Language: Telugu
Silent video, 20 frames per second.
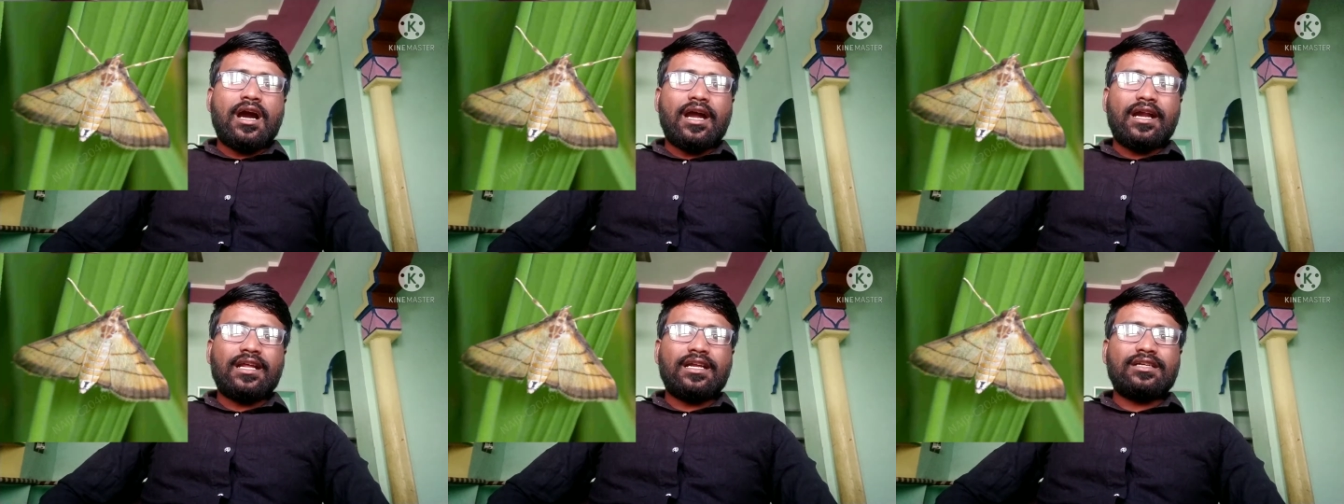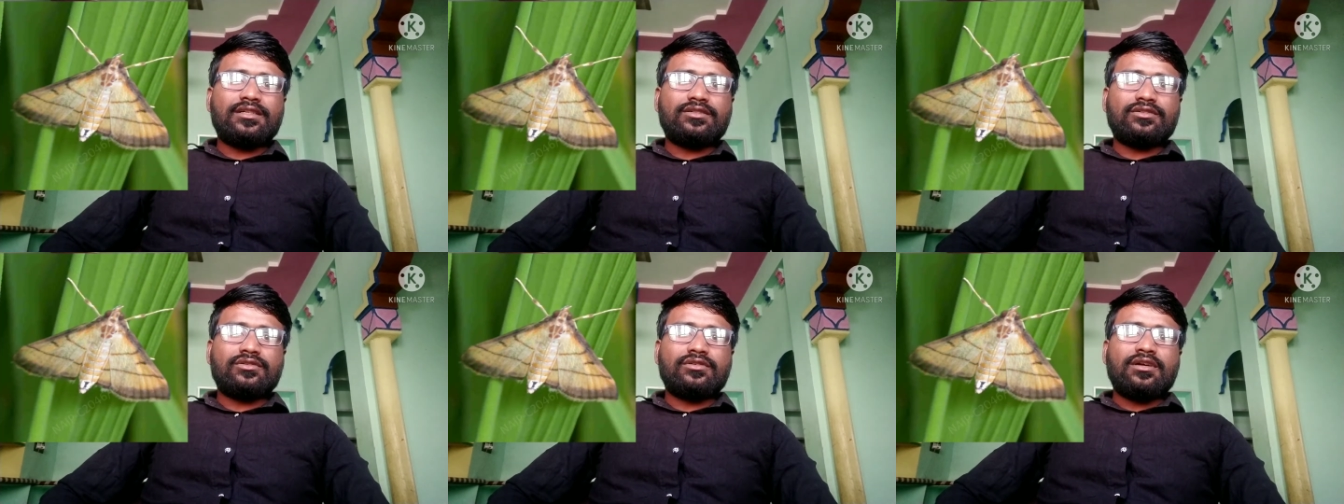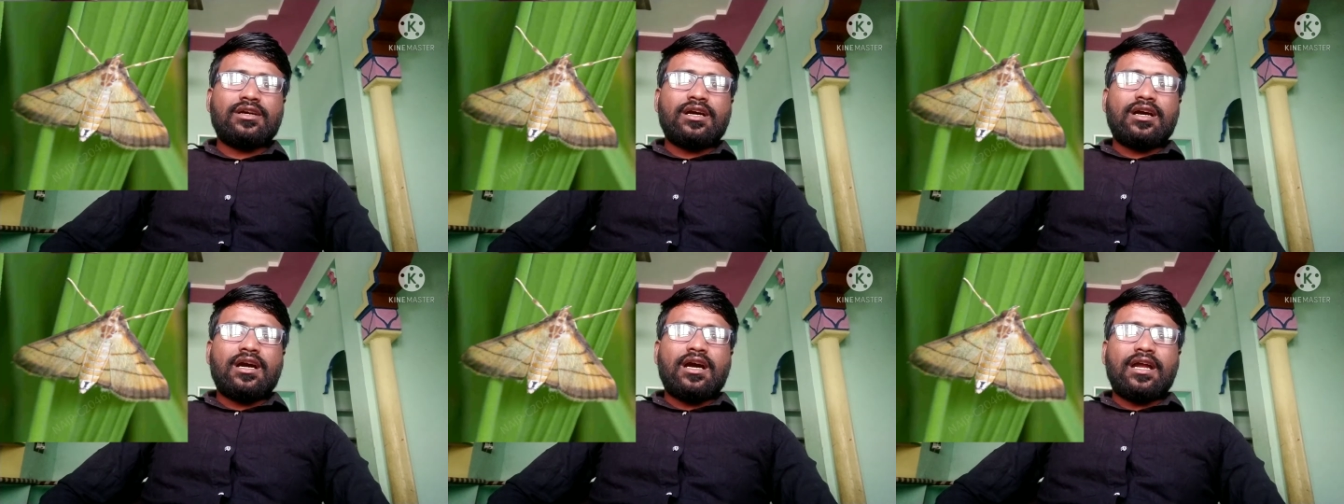అడల్ట్
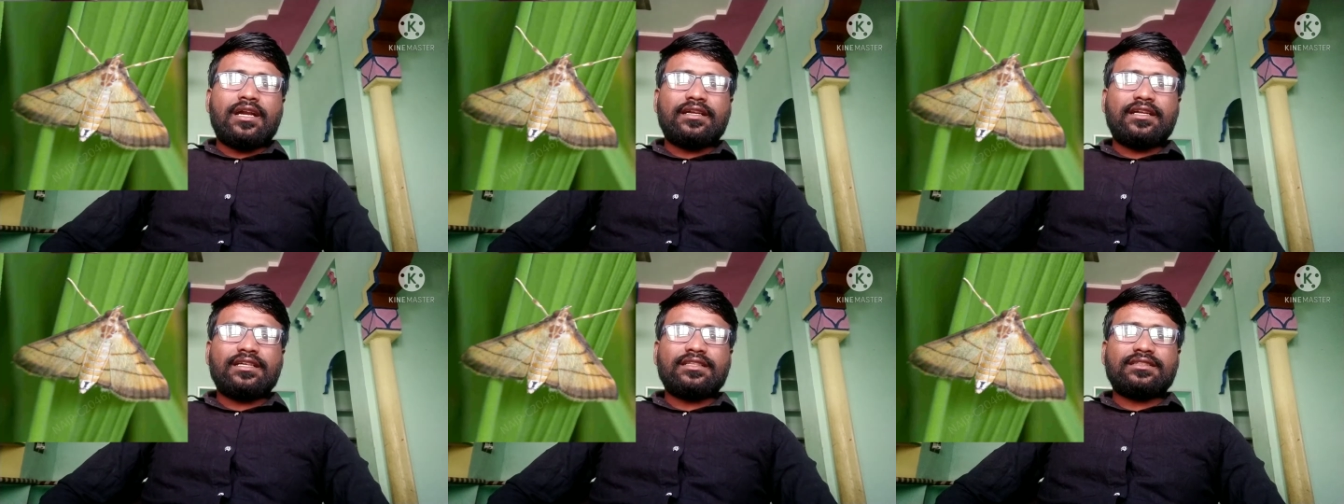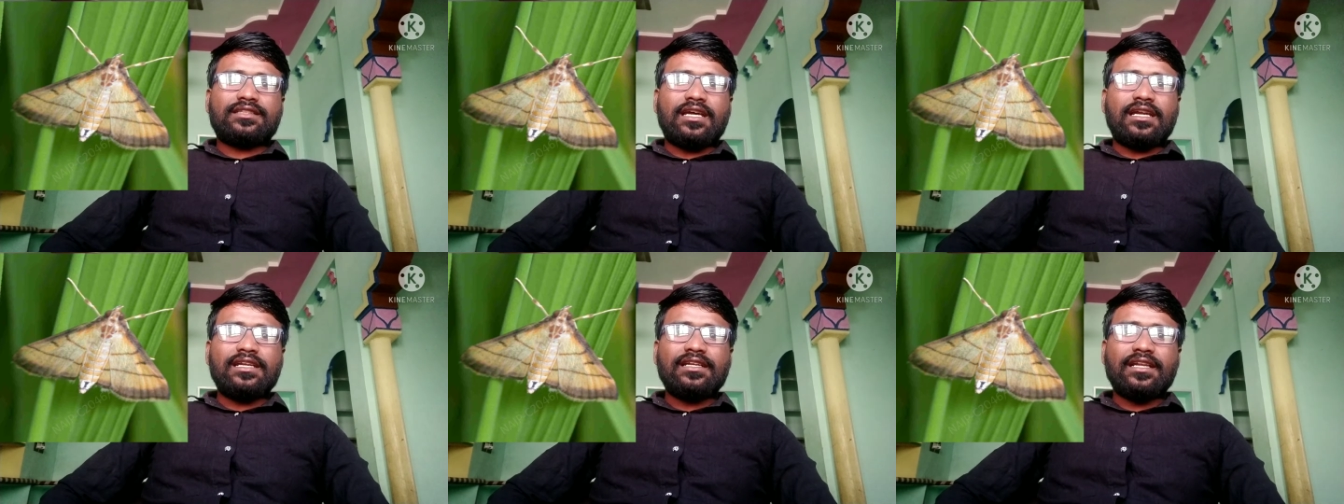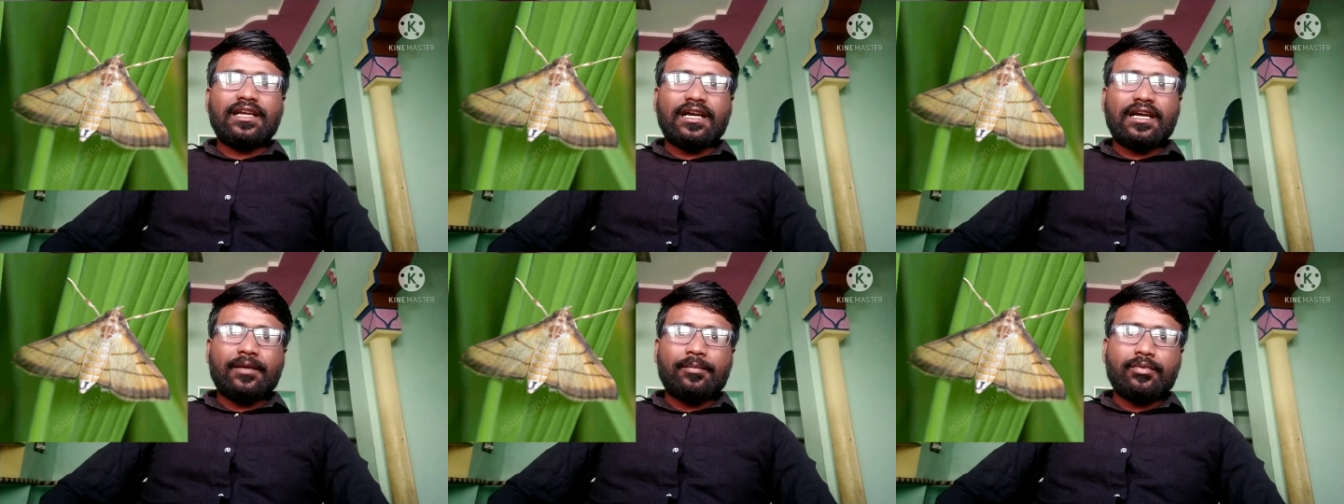అంటే తల్లి
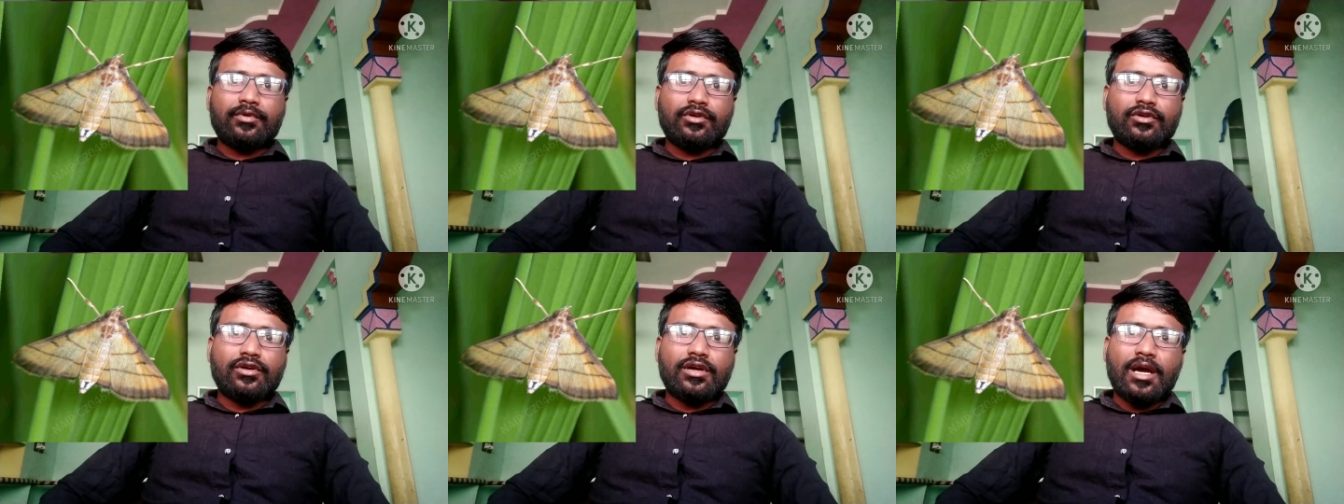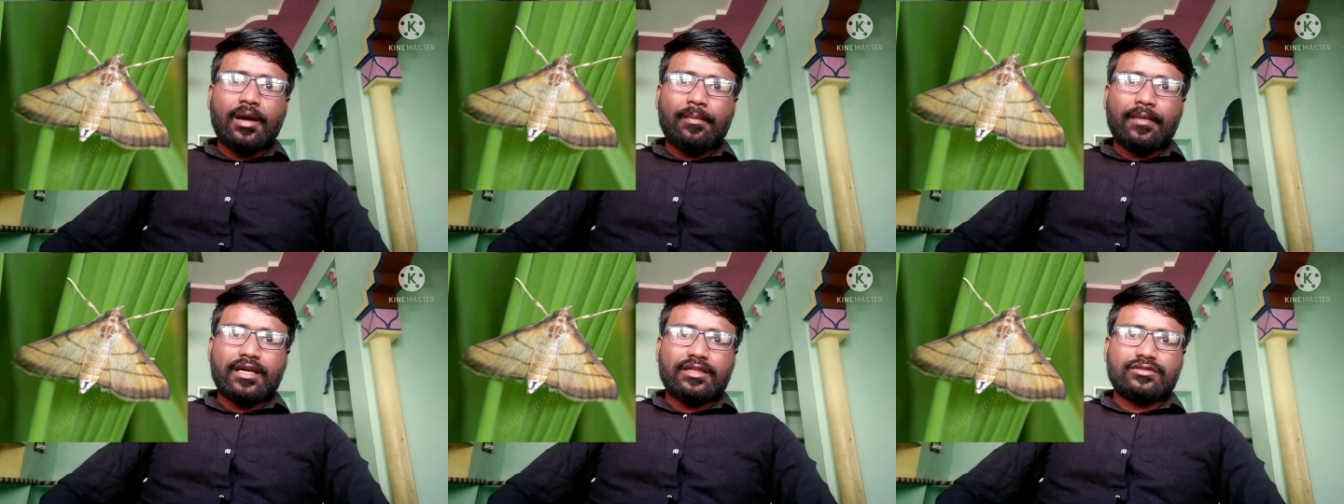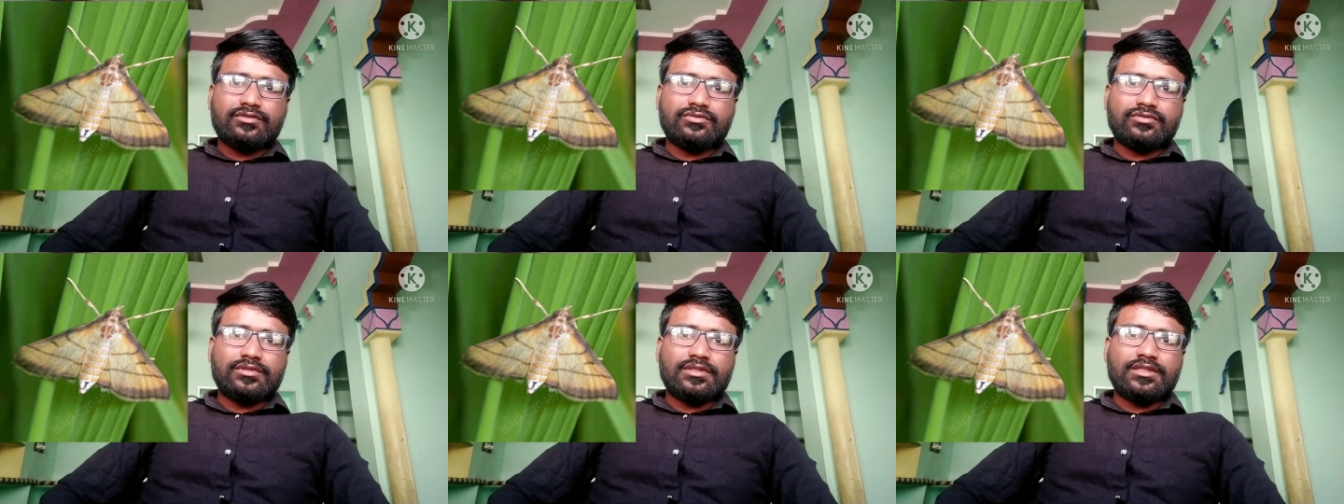రెక్క పురుగుగా
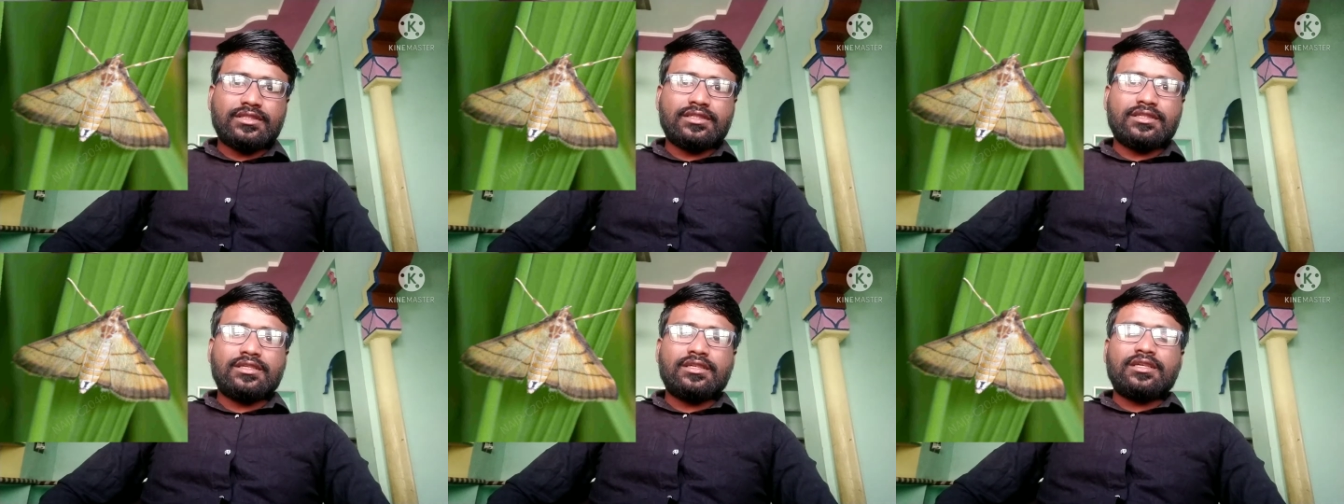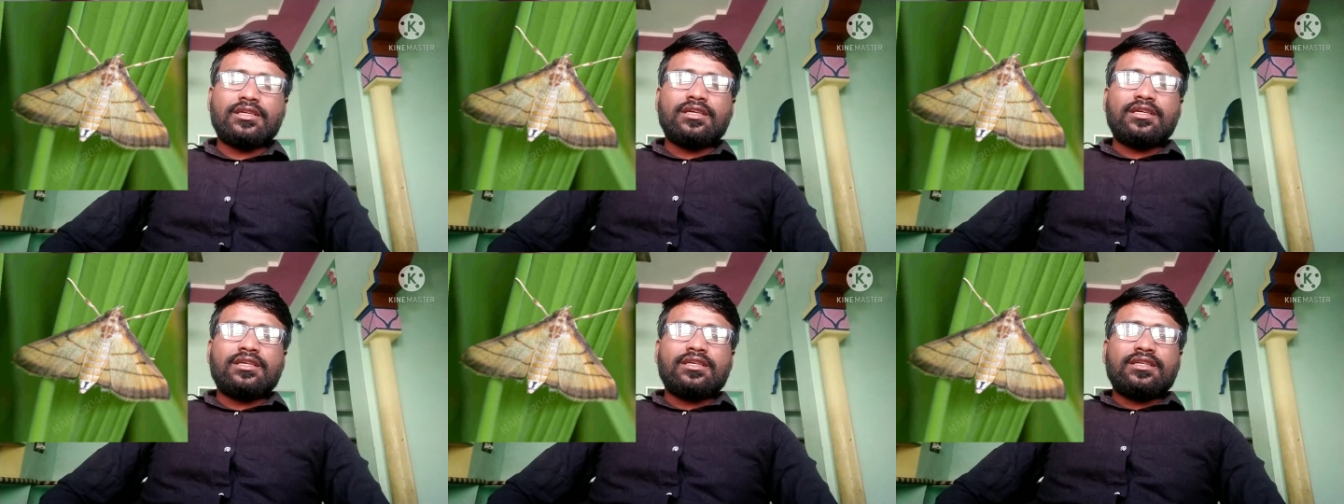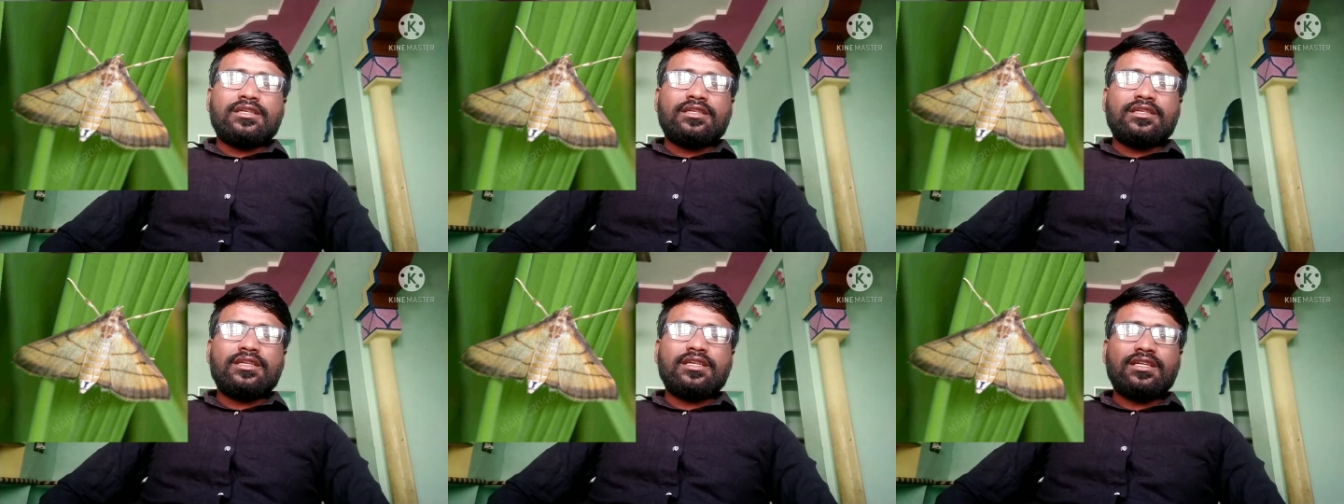మారుతుంది
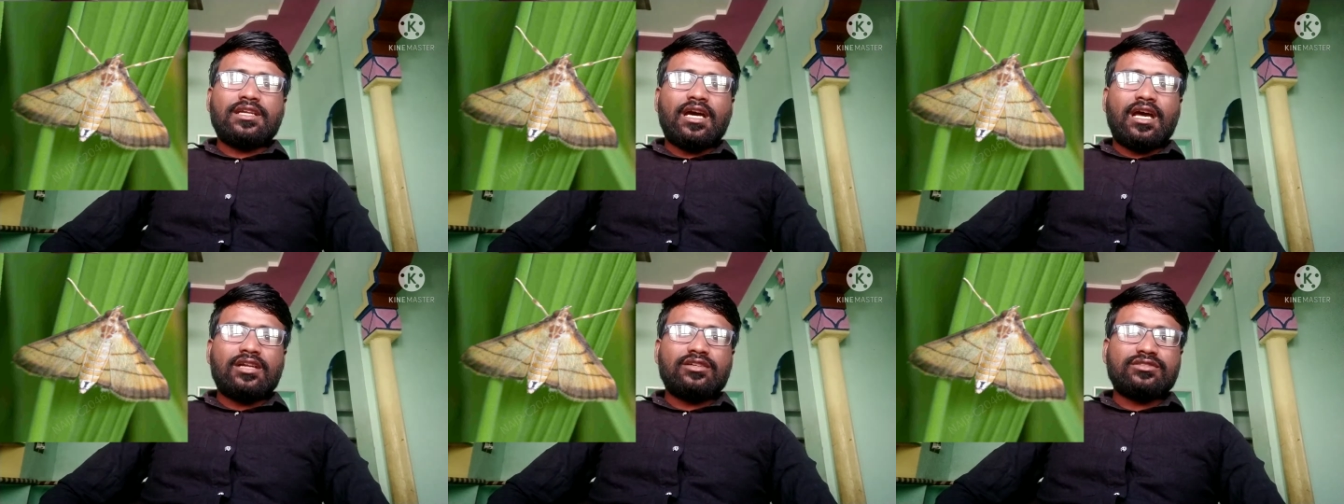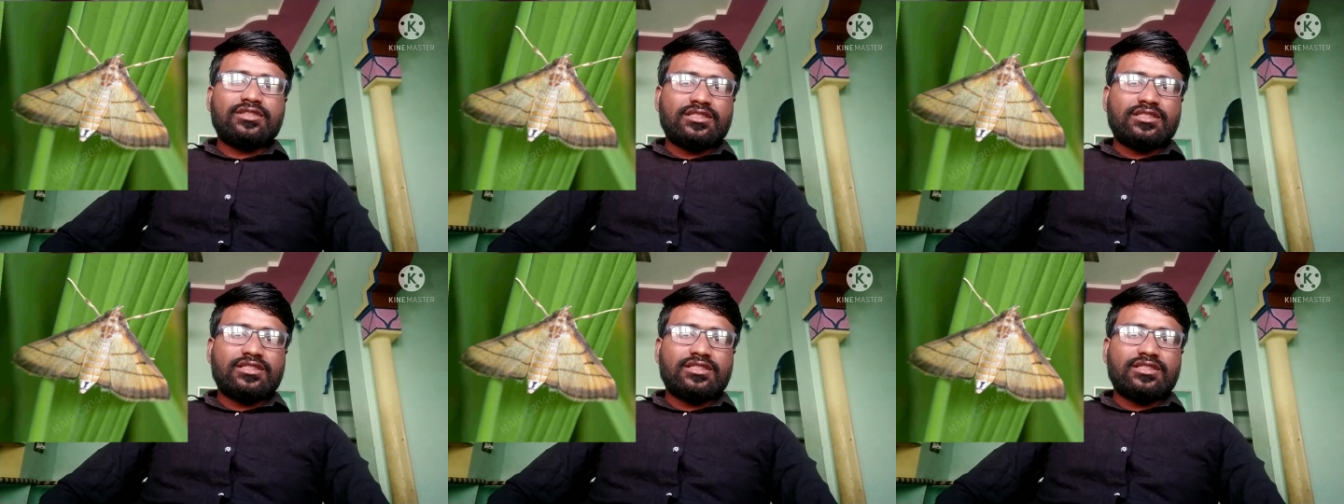ఈ నాలుగు